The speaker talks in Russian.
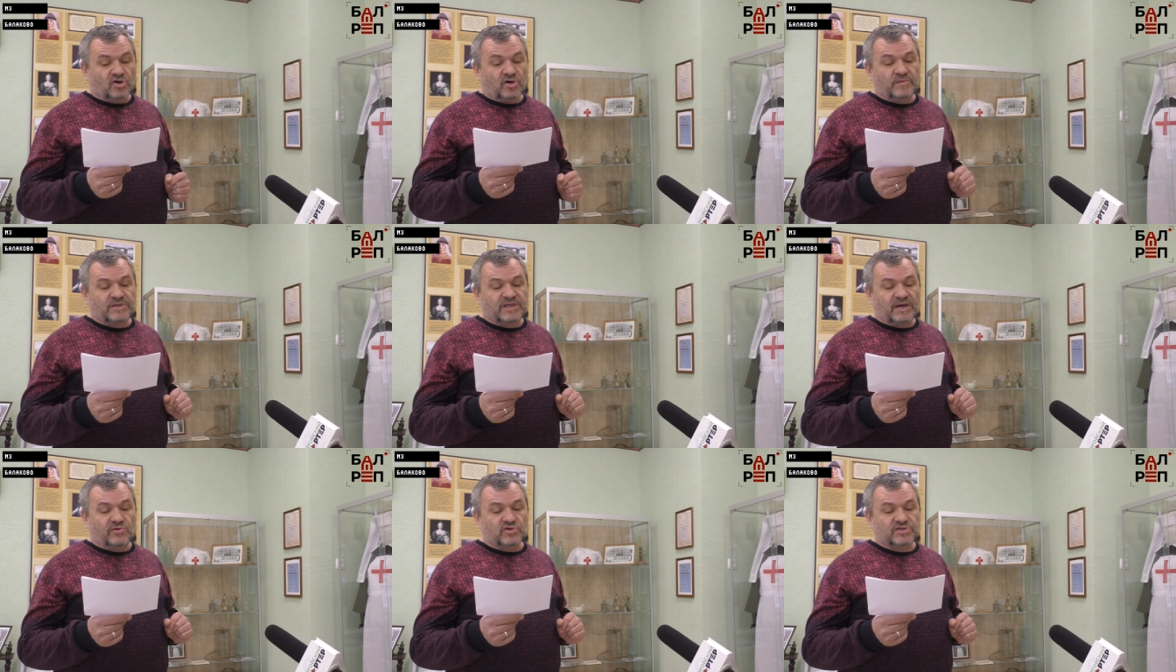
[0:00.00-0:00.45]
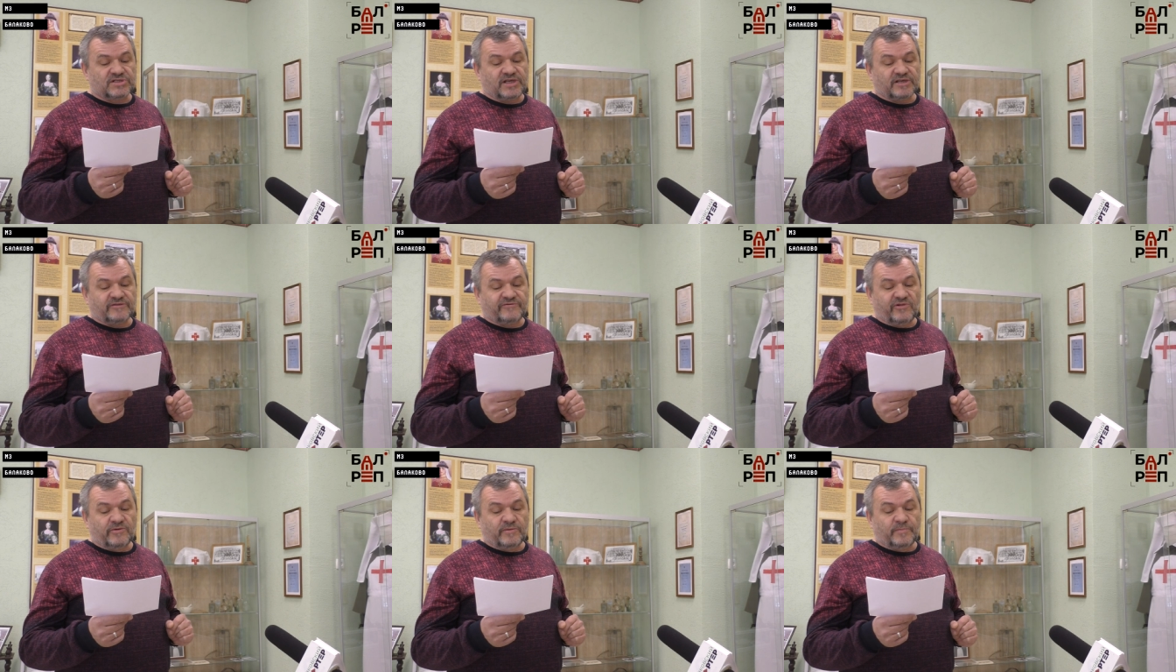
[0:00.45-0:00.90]
Кроме того,
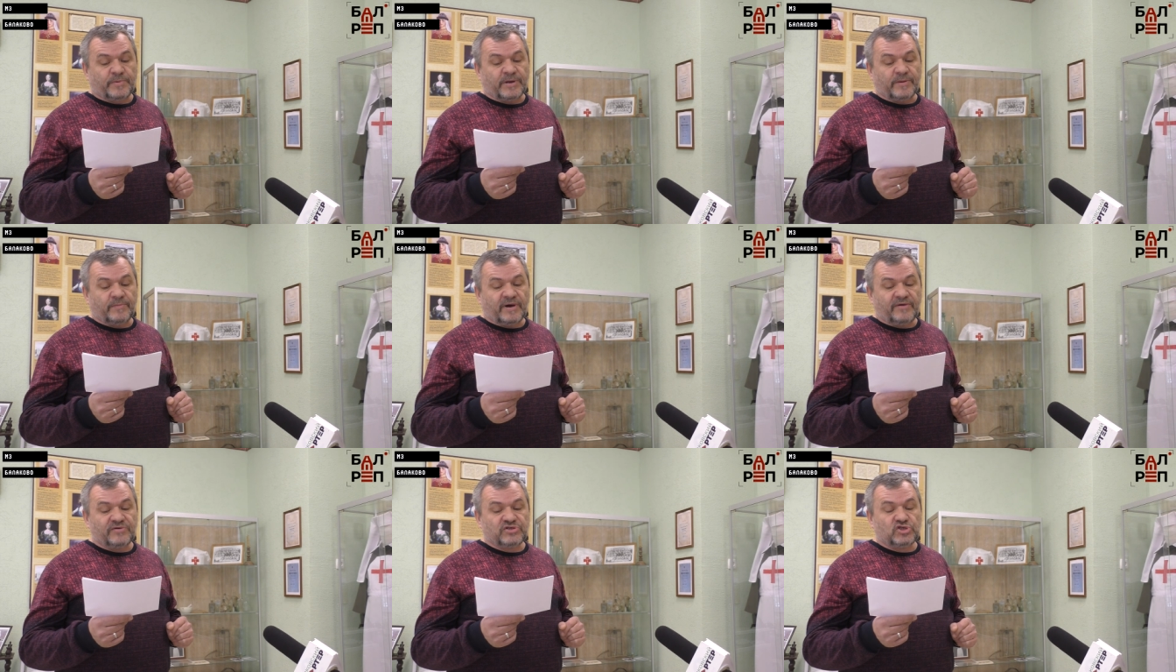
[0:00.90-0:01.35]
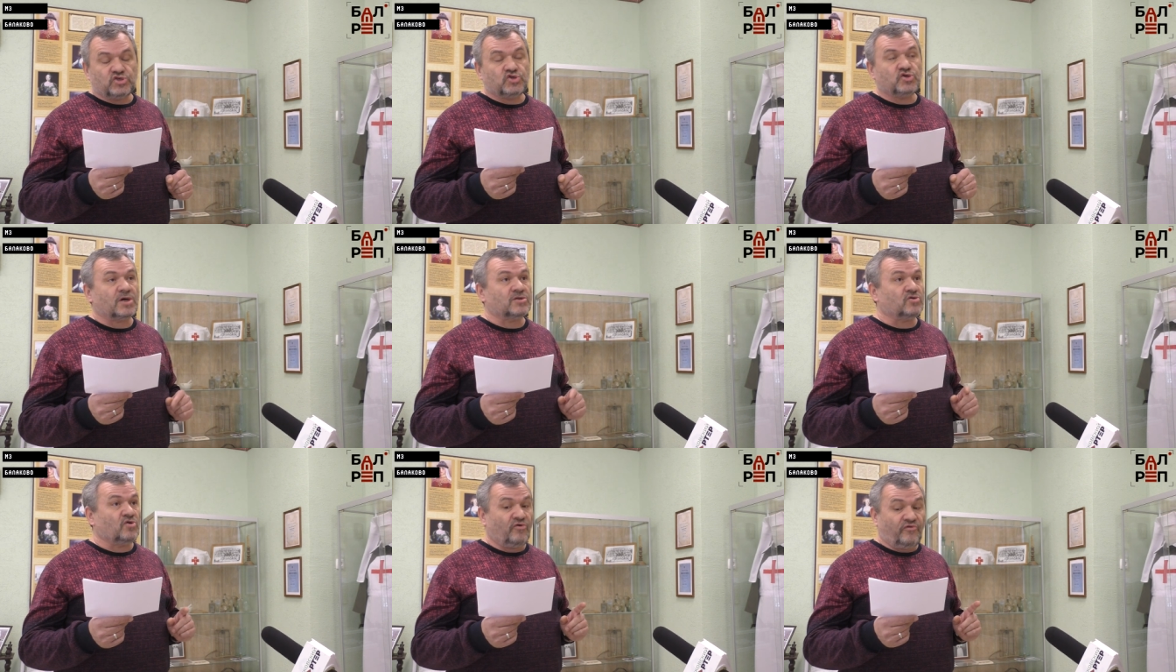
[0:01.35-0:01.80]
следовало бы прибавить
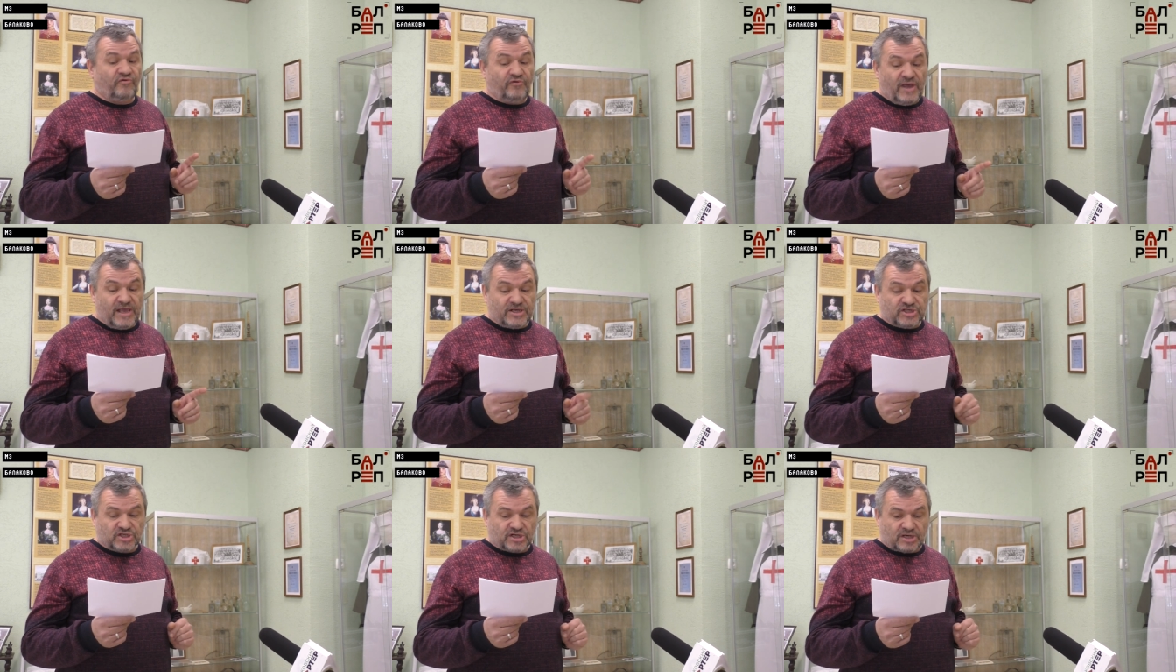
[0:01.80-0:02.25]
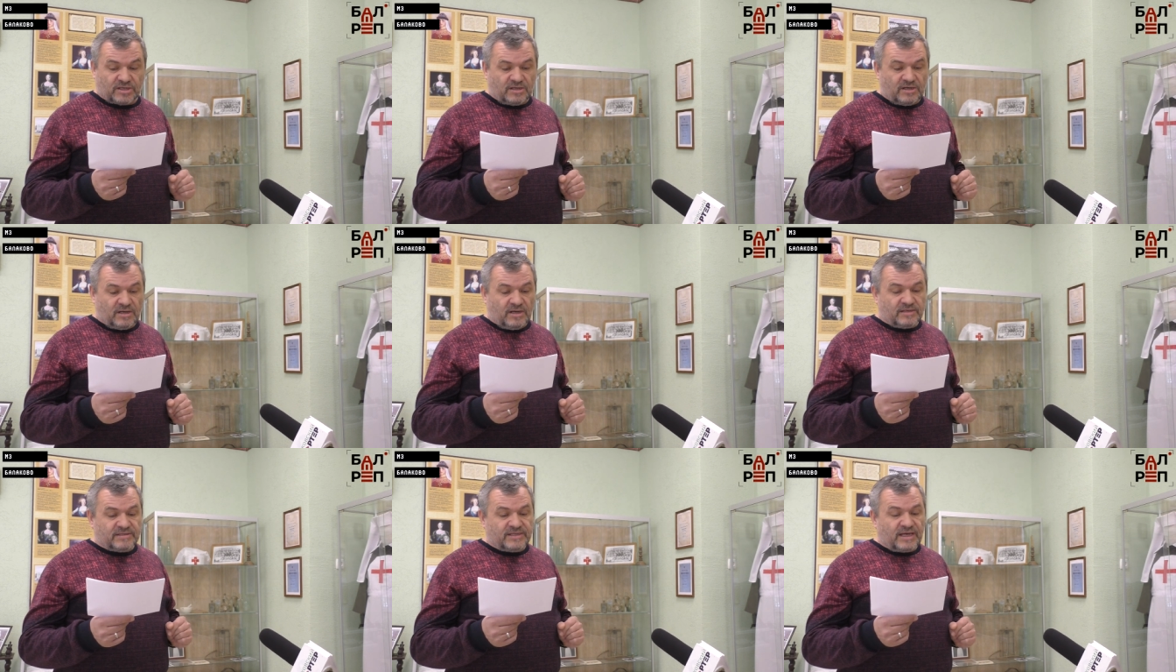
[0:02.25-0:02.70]
еще одного фельдшера,
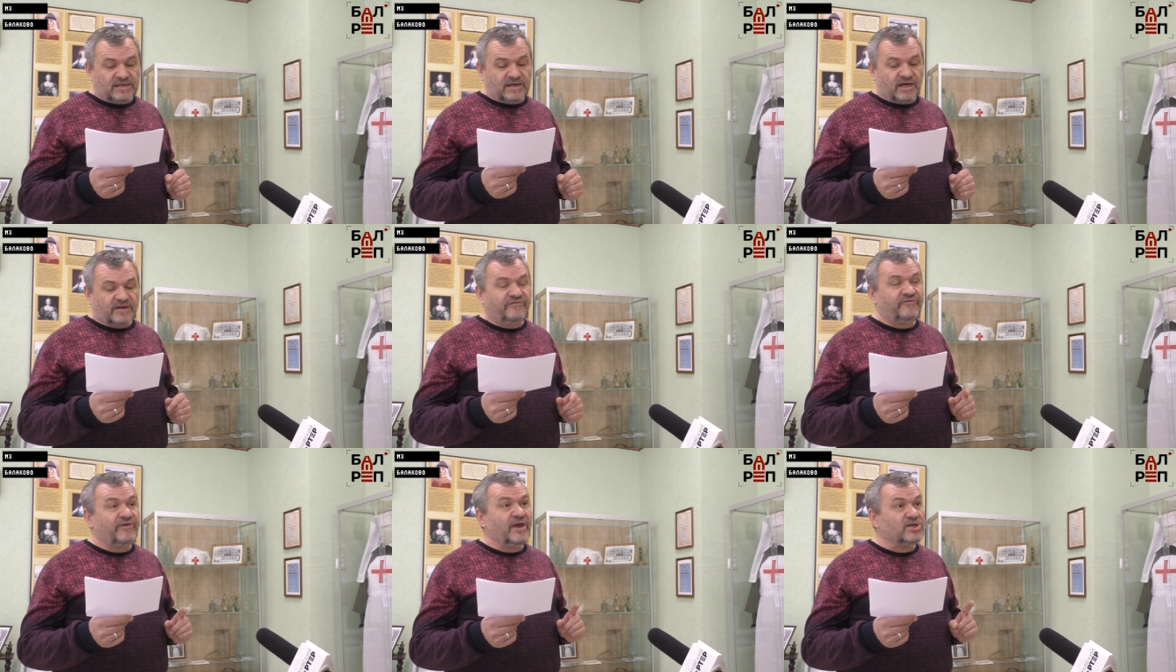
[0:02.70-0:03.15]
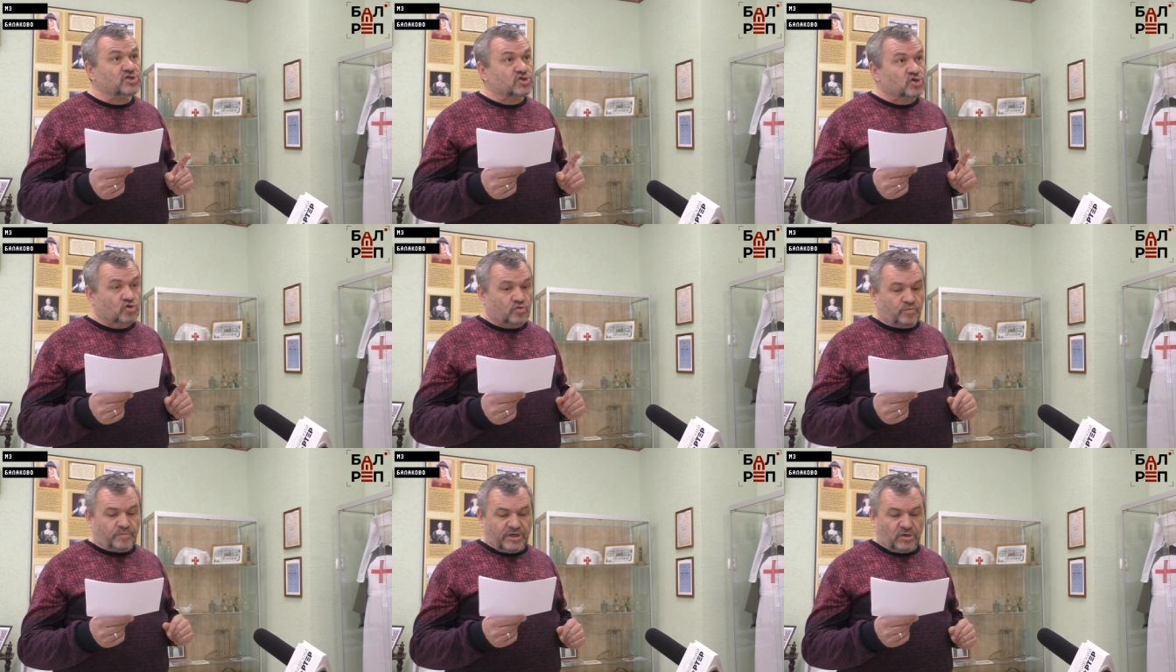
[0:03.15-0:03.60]
так как
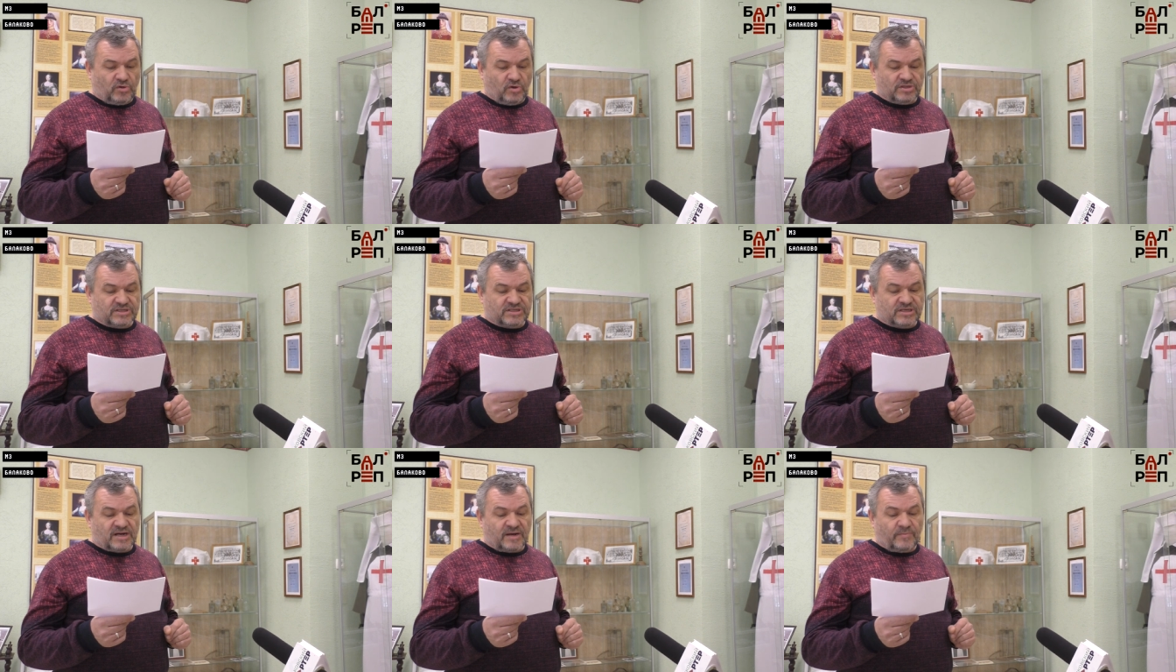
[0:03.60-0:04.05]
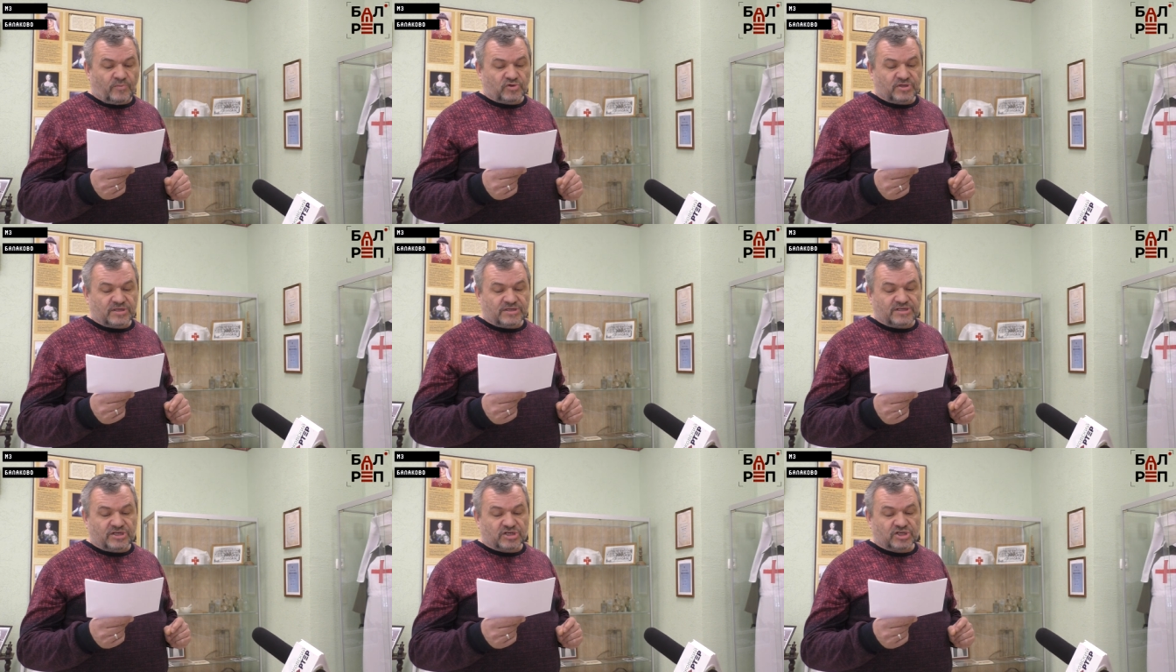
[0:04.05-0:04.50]
фельдшеру приходится
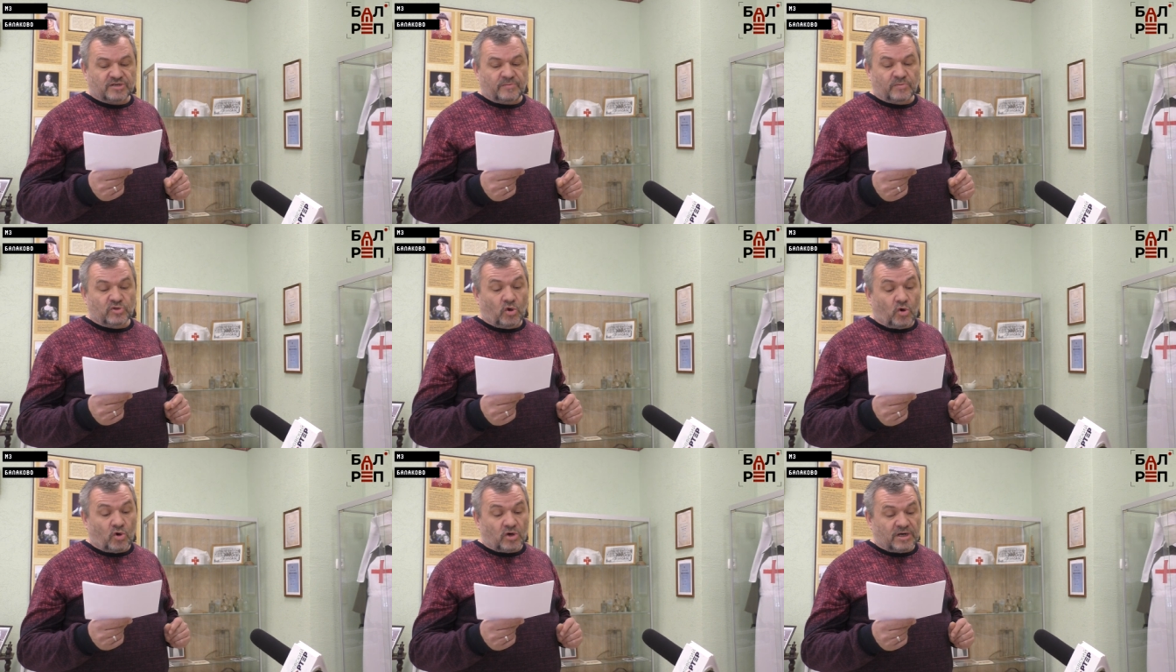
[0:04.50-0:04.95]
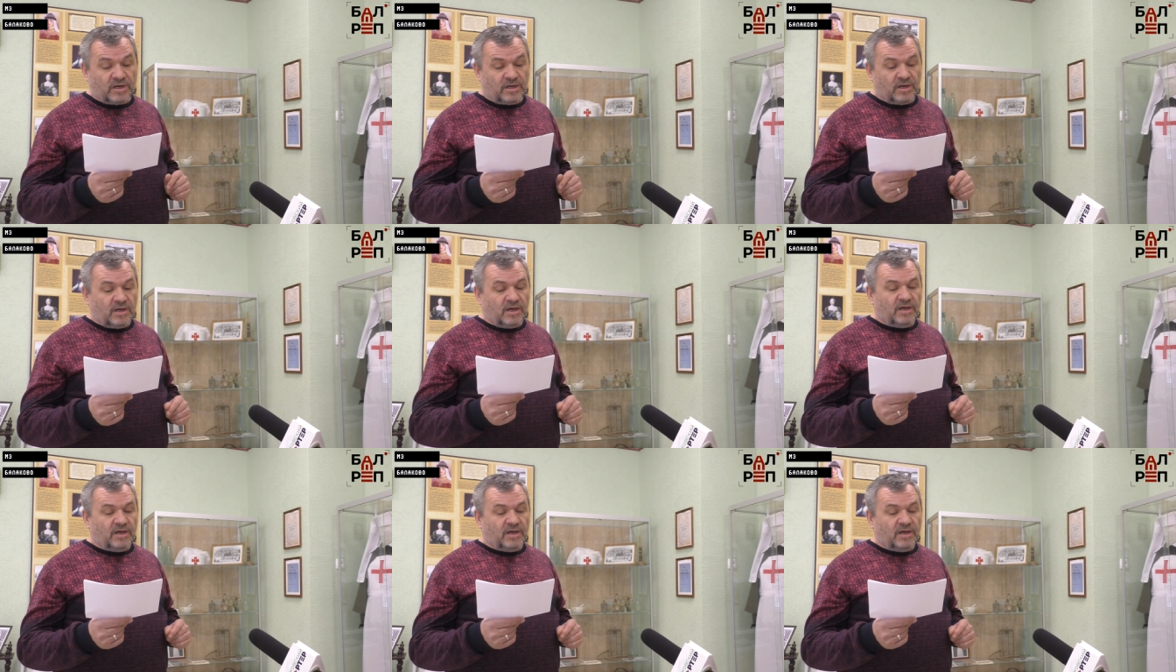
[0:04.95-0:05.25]
работать слишком много.